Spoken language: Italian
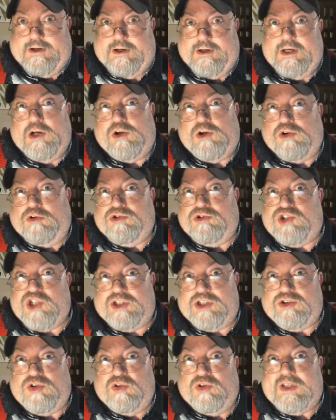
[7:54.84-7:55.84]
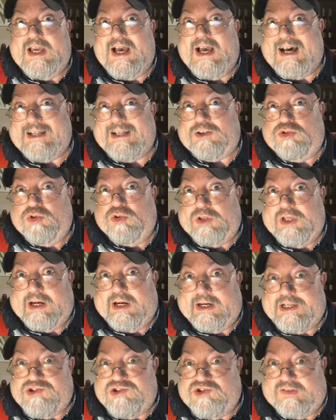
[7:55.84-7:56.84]
Il concetto di atto di
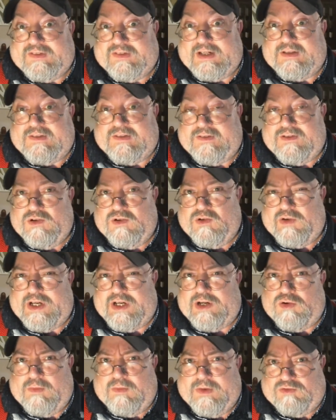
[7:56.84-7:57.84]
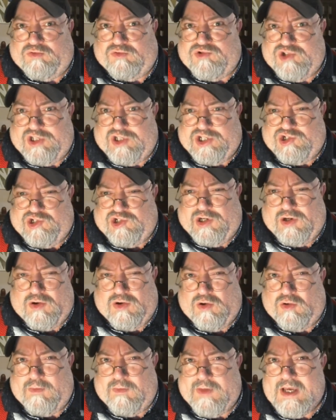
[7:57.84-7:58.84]
registrazione, come suggerisce il
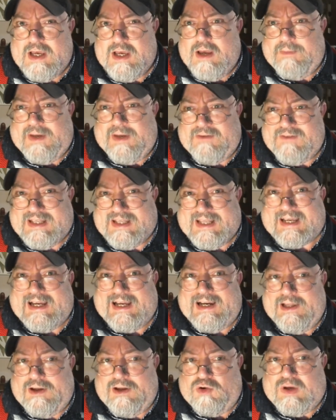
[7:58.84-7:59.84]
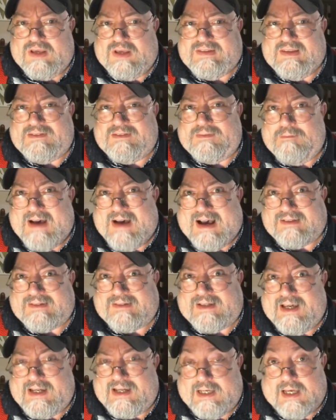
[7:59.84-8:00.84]
nome, prevede che l'eroe si
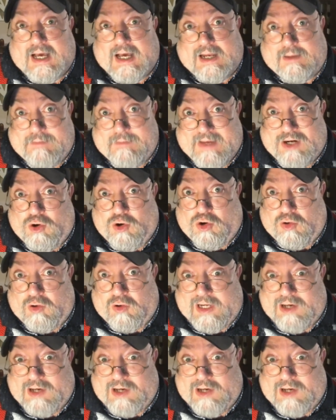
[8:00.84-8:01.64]
smascheri, almeno con le